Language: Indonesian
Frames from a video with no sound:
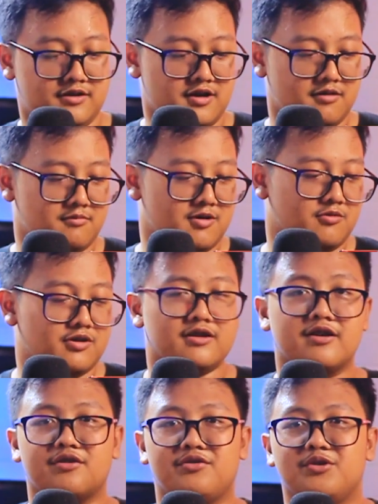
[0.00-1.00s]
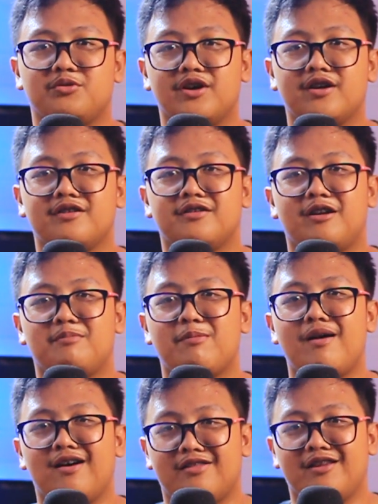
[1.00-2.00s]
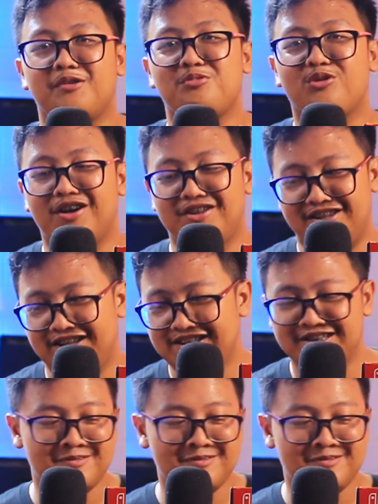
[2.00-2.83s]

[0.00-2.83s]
yang mau kita review ya. Lama banget tadi bukanya.